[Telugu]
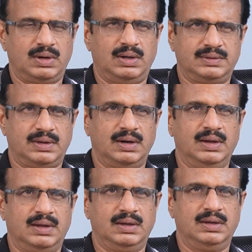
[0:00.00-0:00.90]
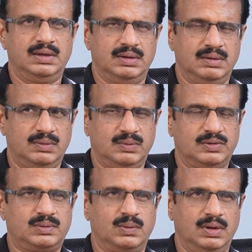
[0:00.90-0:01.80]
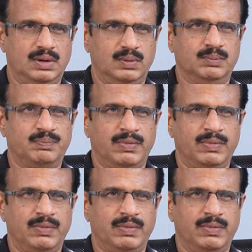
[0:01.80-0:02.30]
రాజకీయాల్లోకి వస్తున్నారు